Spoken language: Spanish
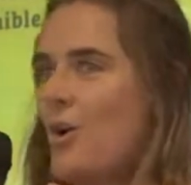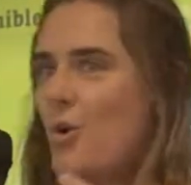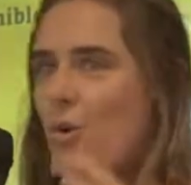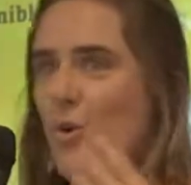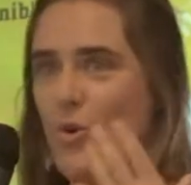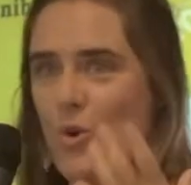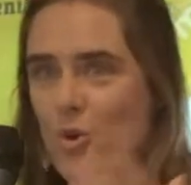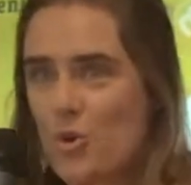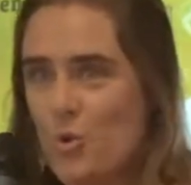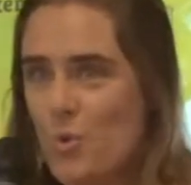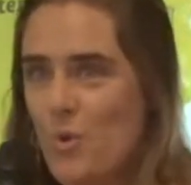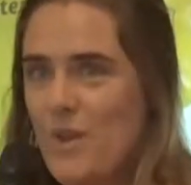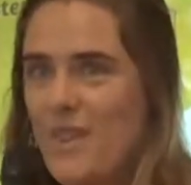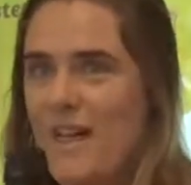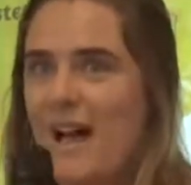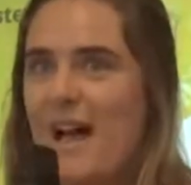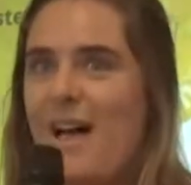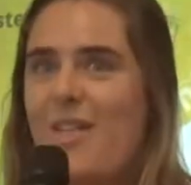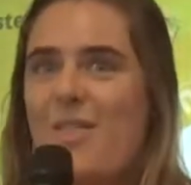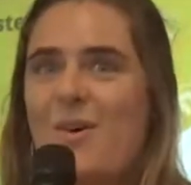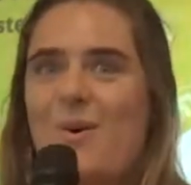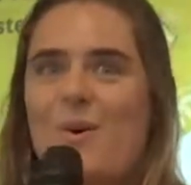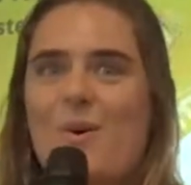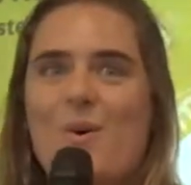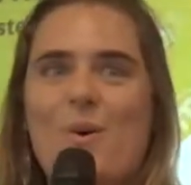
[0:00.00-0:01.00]
con los
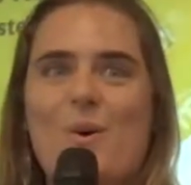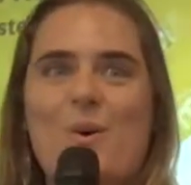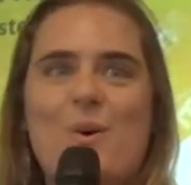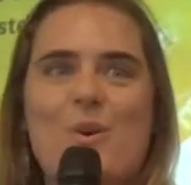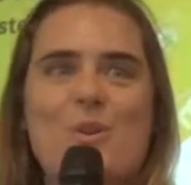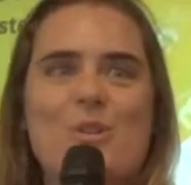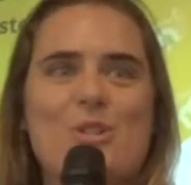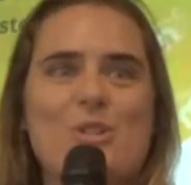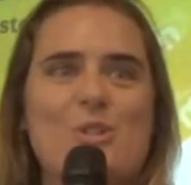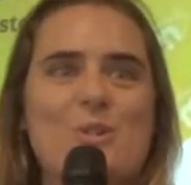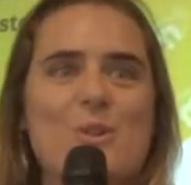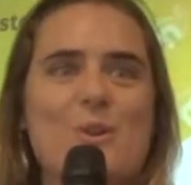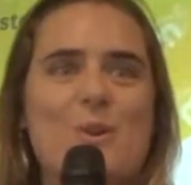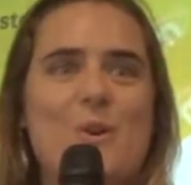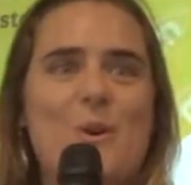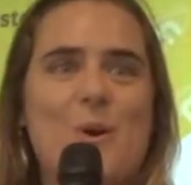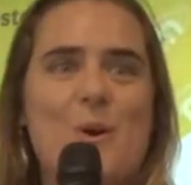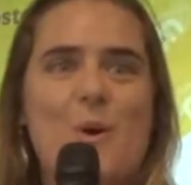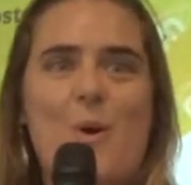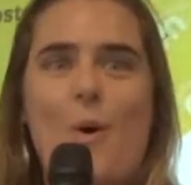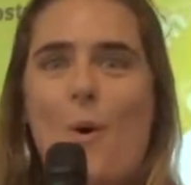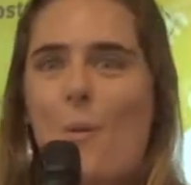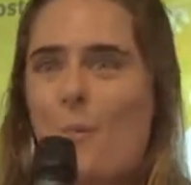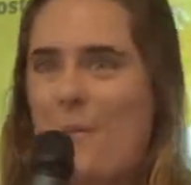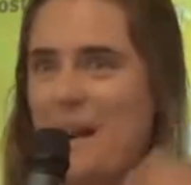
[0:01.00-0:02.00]
cuidados,
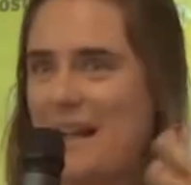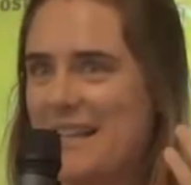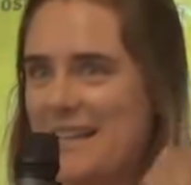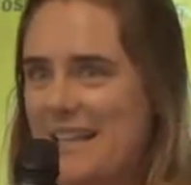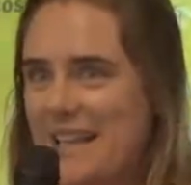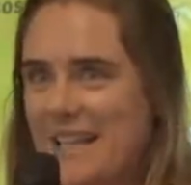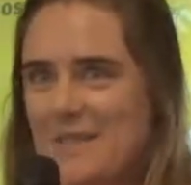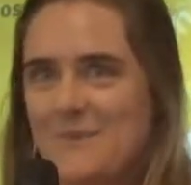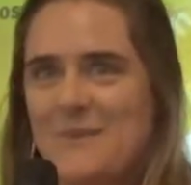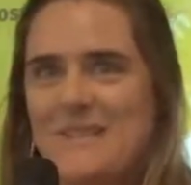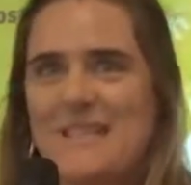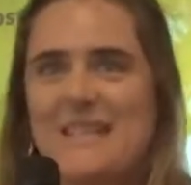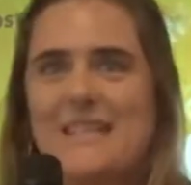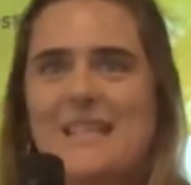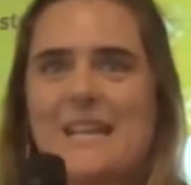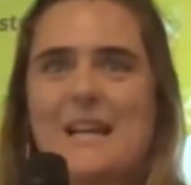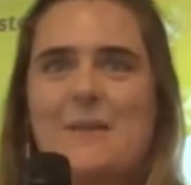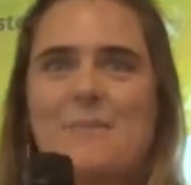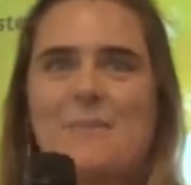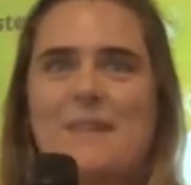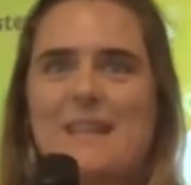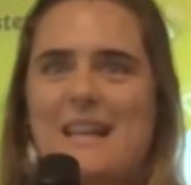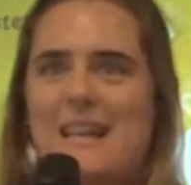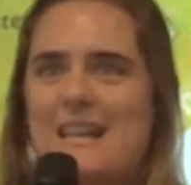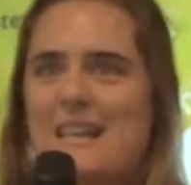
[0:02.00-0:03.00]
con prácticas más
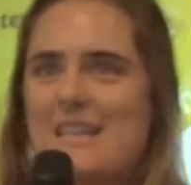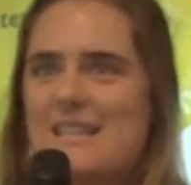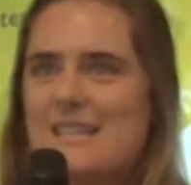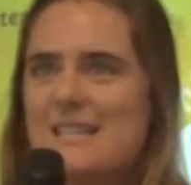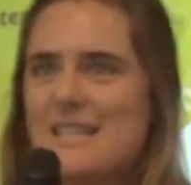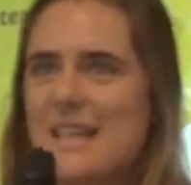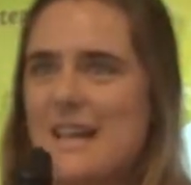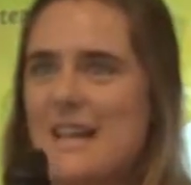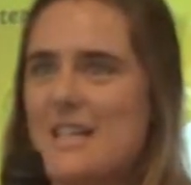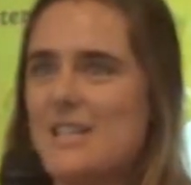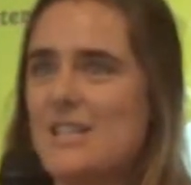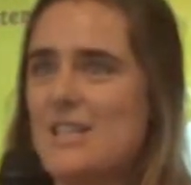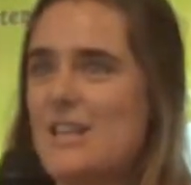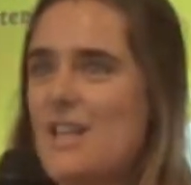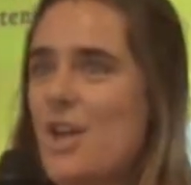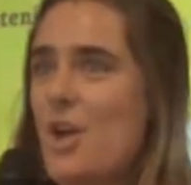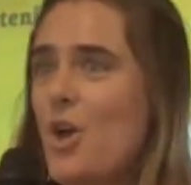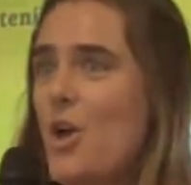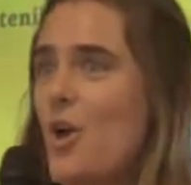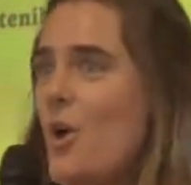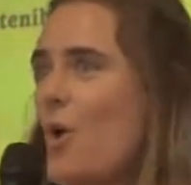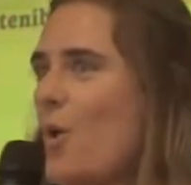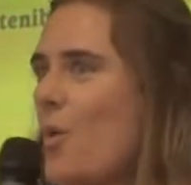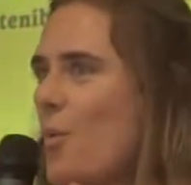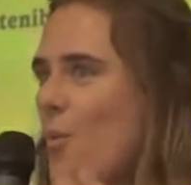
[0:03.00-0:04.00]
anticapitalistas.
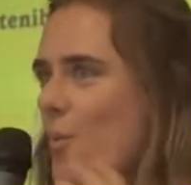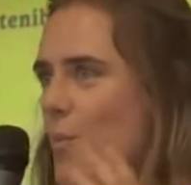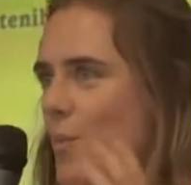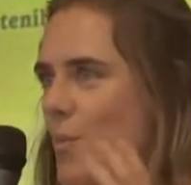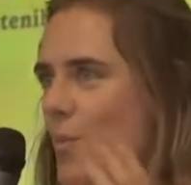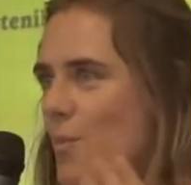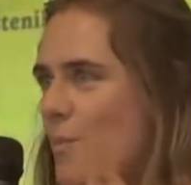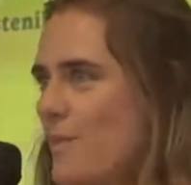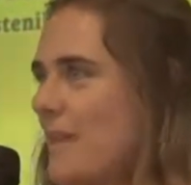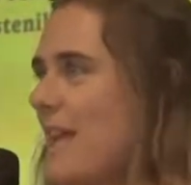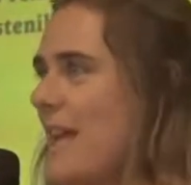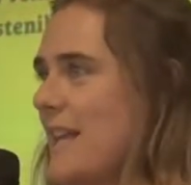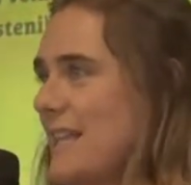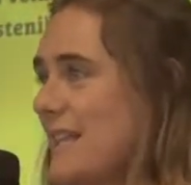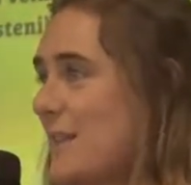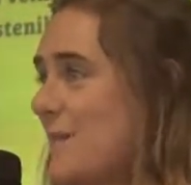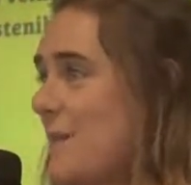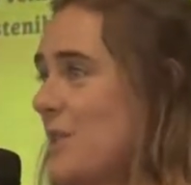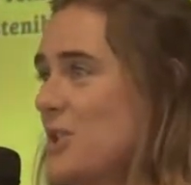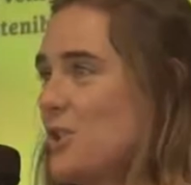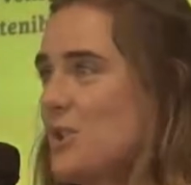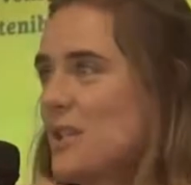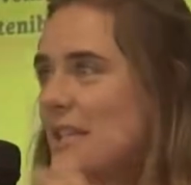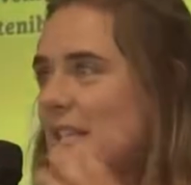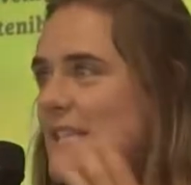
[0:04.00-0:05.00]
Ya
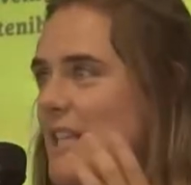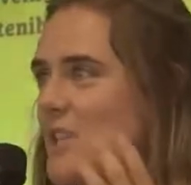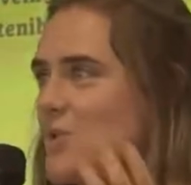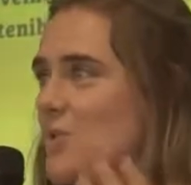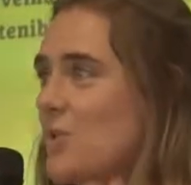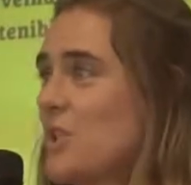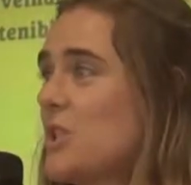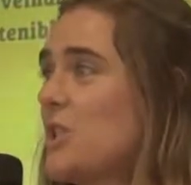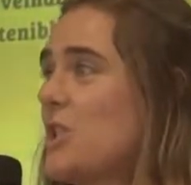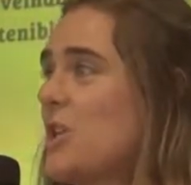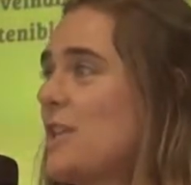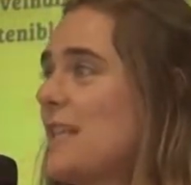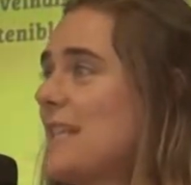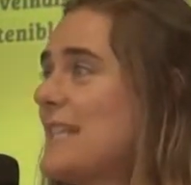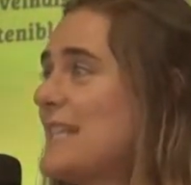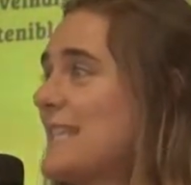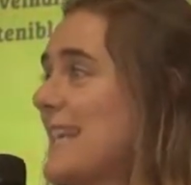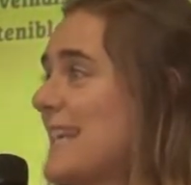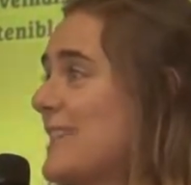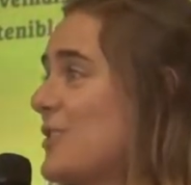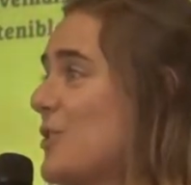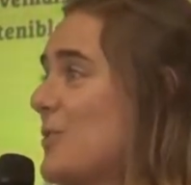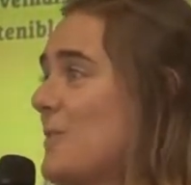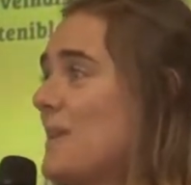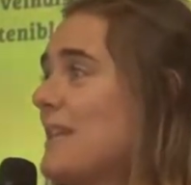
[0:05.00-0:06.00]
sabéis, todas estas cuestiones
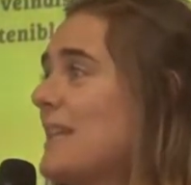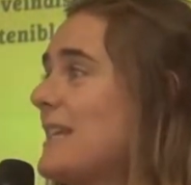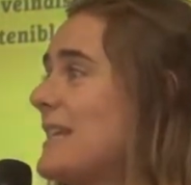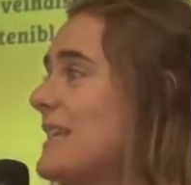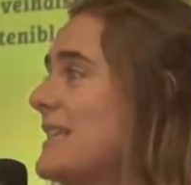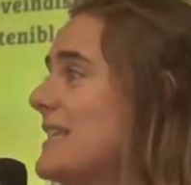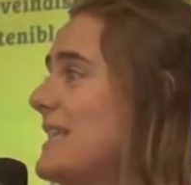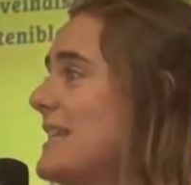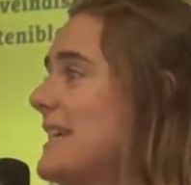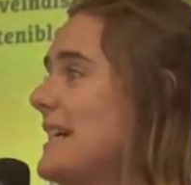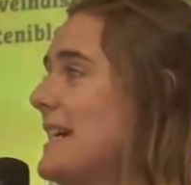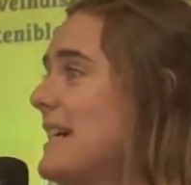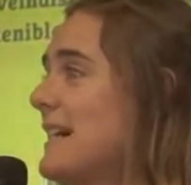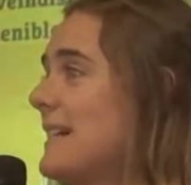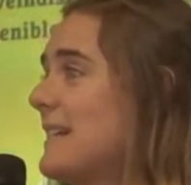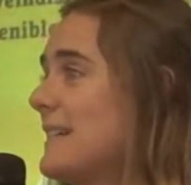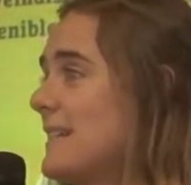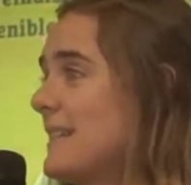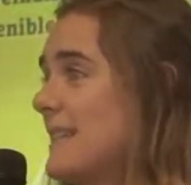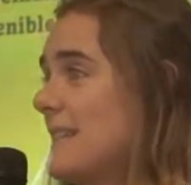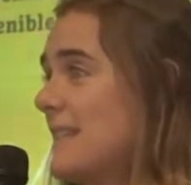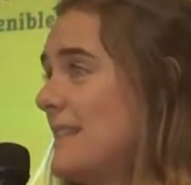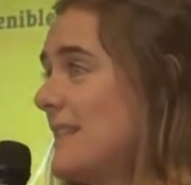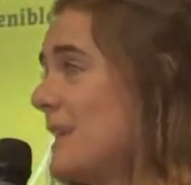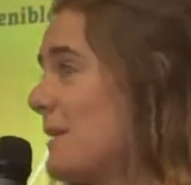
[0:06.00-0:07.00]
que Soma Energía
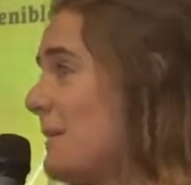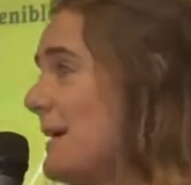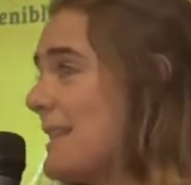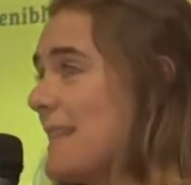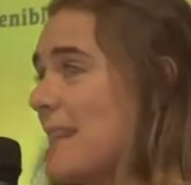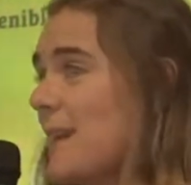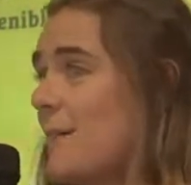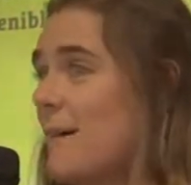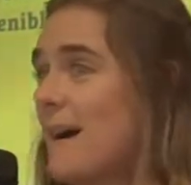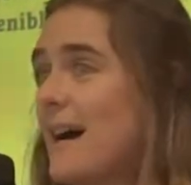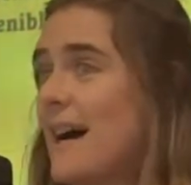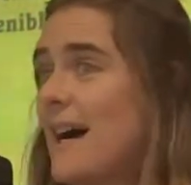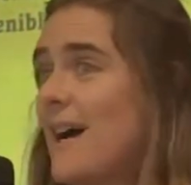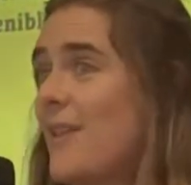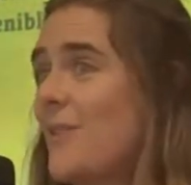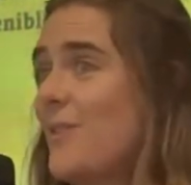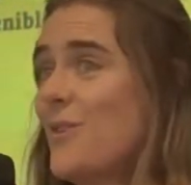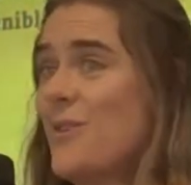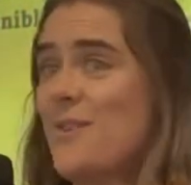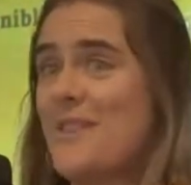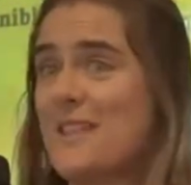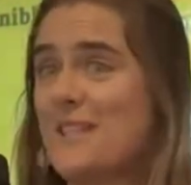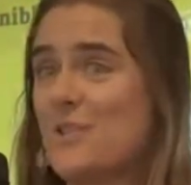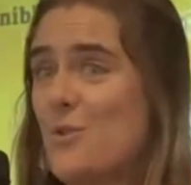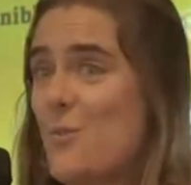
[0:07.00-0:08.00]
lleva
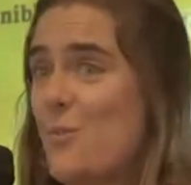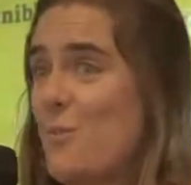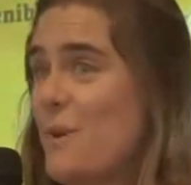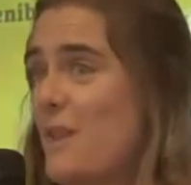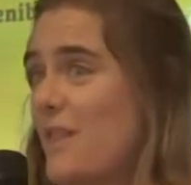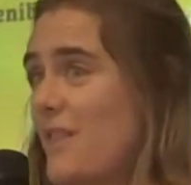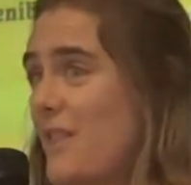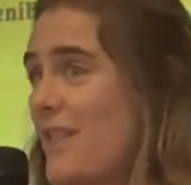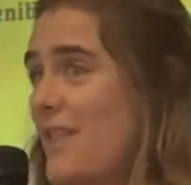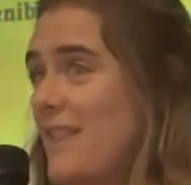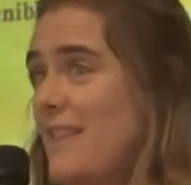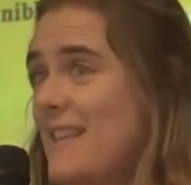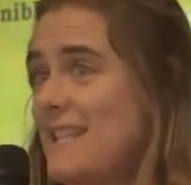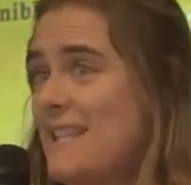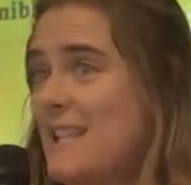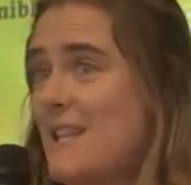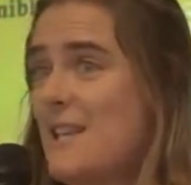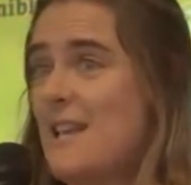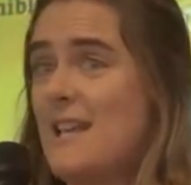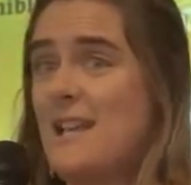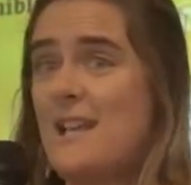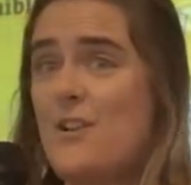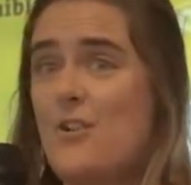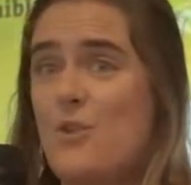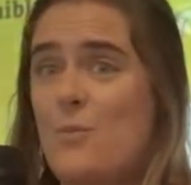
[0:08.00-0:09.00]
trabajando y desde, un,
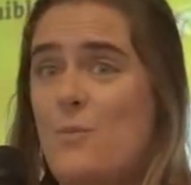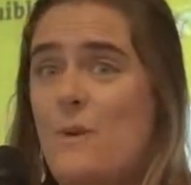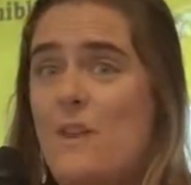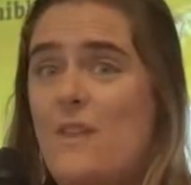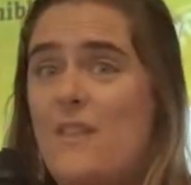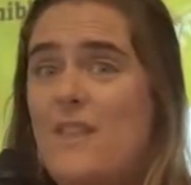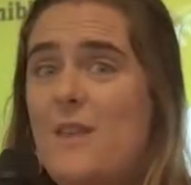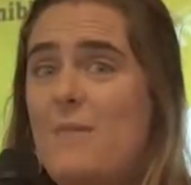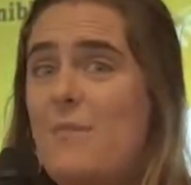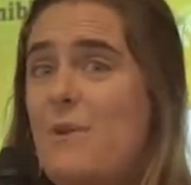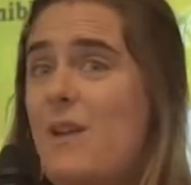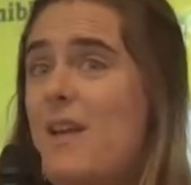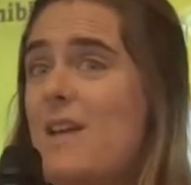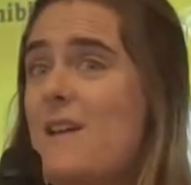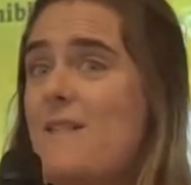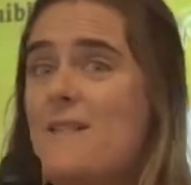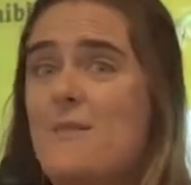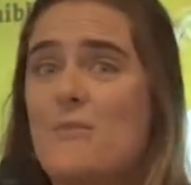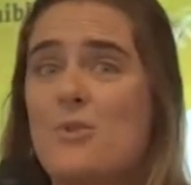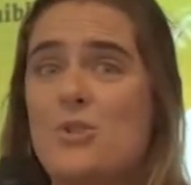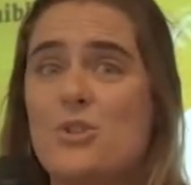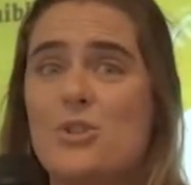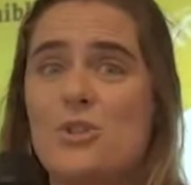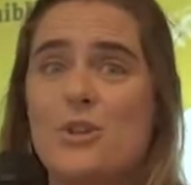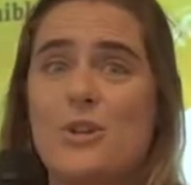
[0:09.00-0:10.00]
desde el principio ya
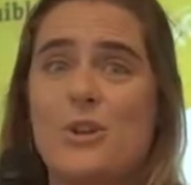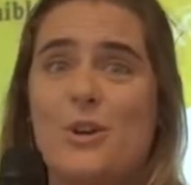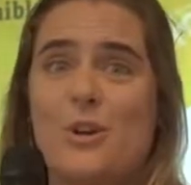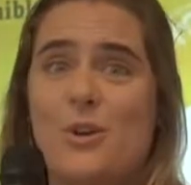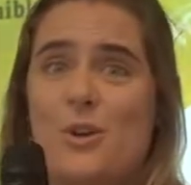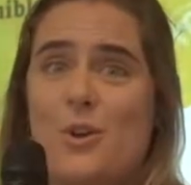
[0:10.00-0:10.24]
llevamos